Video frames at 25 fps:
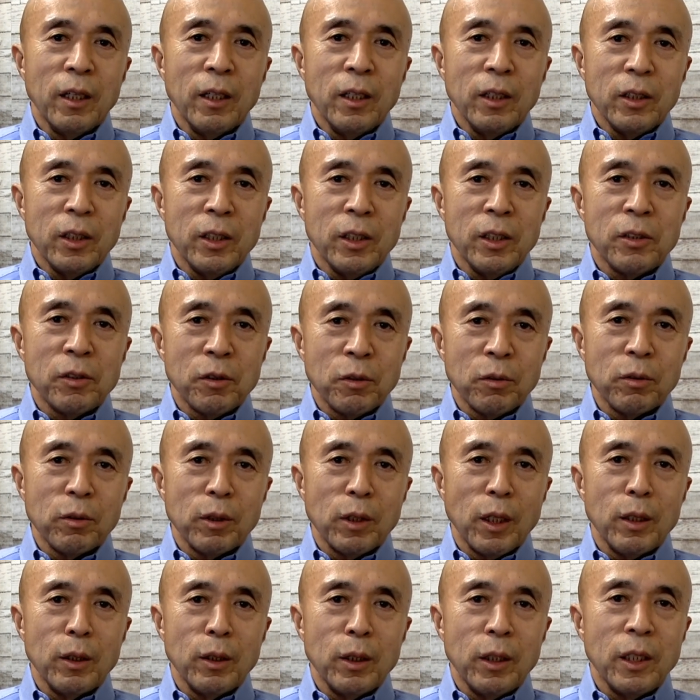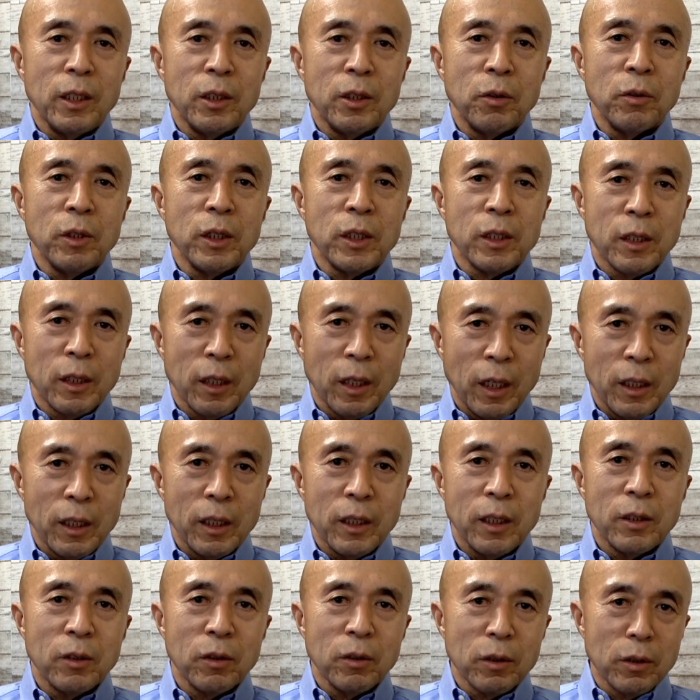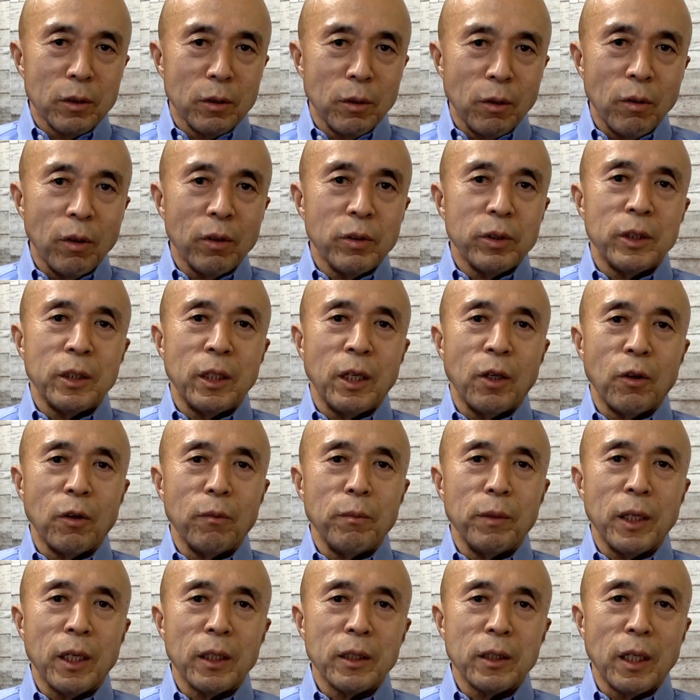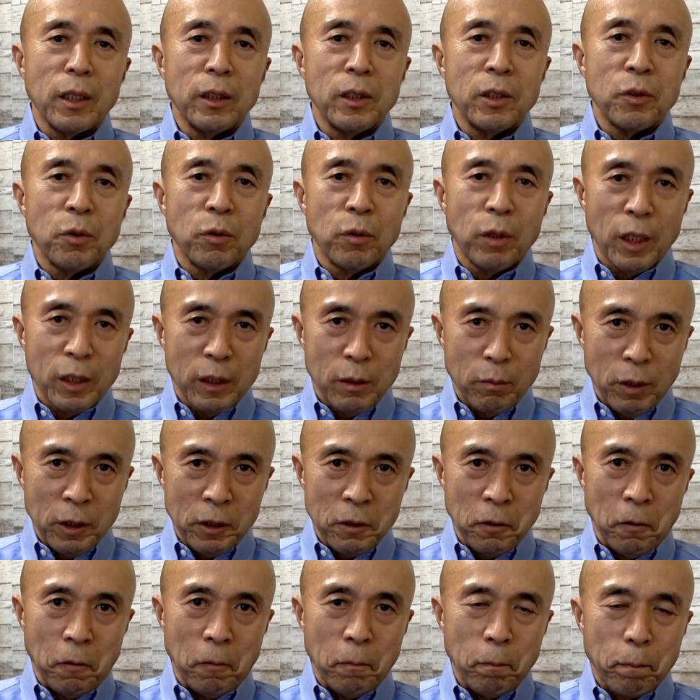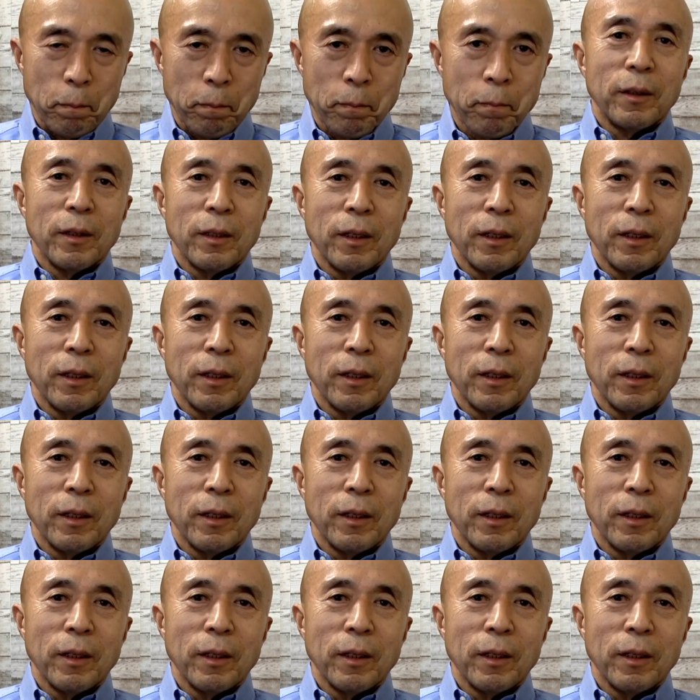飲食店に非常に近い一つの事例を皆さんに紹介しましょう。